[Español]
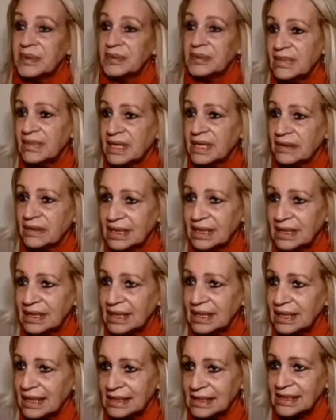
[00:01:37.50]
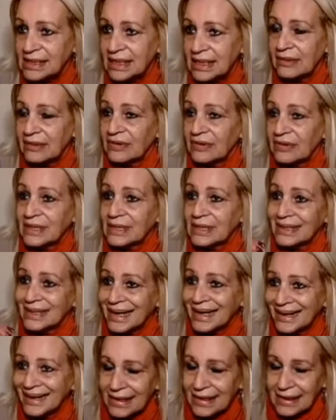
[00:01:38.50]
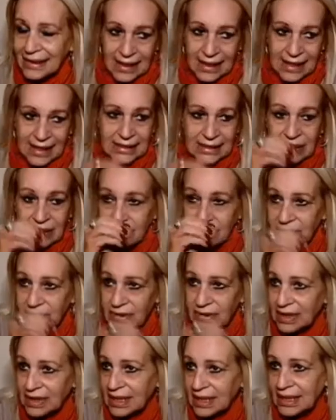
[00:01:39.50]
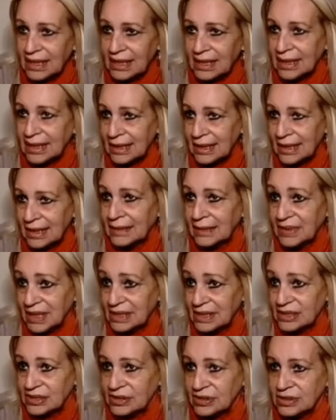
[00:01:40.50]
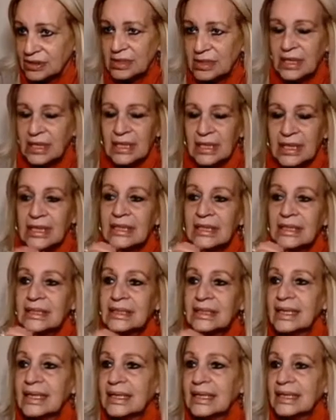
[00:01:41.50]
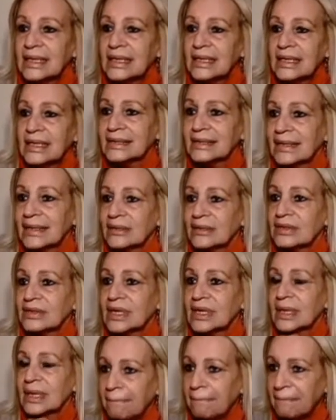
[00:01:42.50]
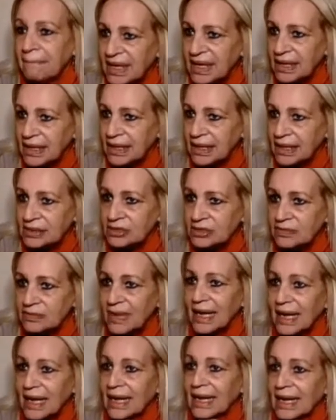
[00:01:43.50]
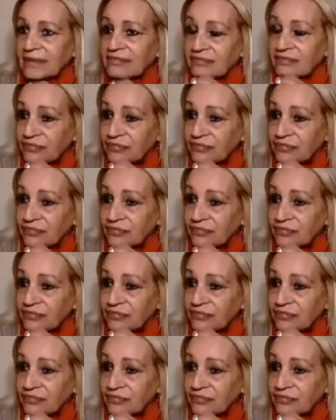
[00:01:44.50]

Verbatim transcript: primero que tiene que hacer es entrar en la casa o en la, habitación tiene que entrar con el pie derecho, marcar